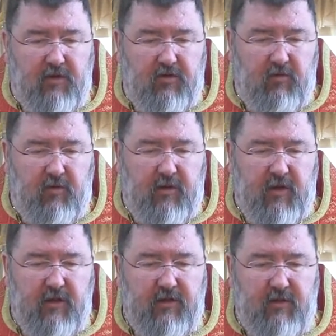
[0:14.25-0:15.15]
чтобы
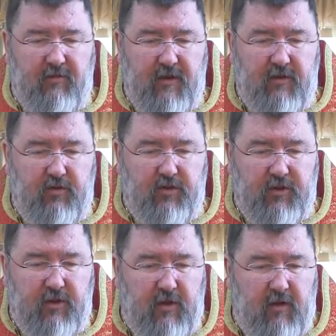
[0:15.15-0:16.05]
каждый
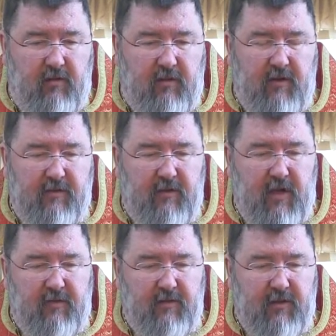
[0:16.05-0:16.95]
верующий,
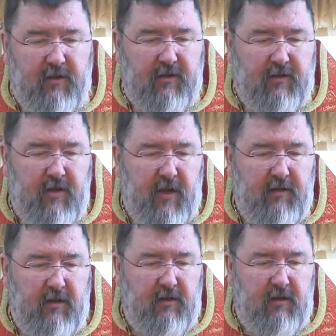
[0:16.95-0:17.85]
православный
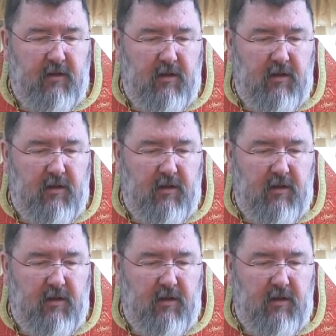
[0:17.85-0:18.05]
христианин